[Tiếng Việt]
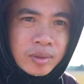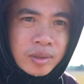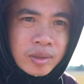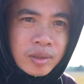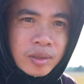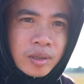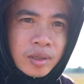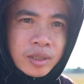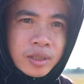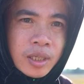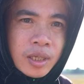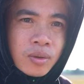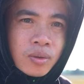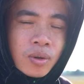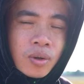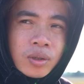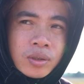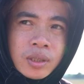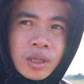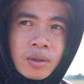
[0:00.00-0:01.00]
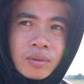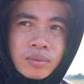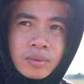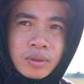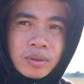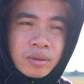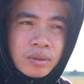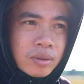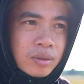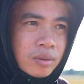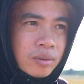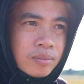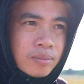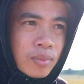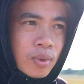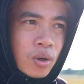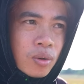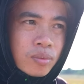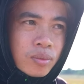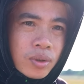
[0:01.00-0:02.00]
Người đầu có tóc,
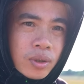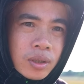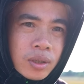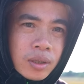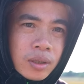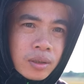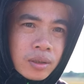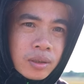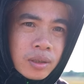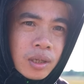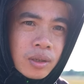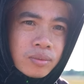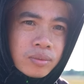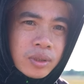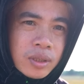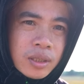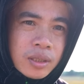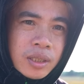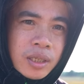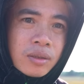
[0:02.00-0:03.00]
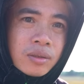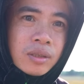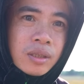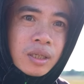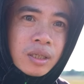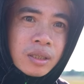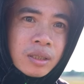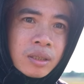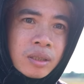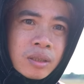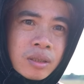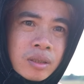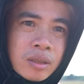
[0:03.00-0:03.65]
mồm có lông thì thiếu gì.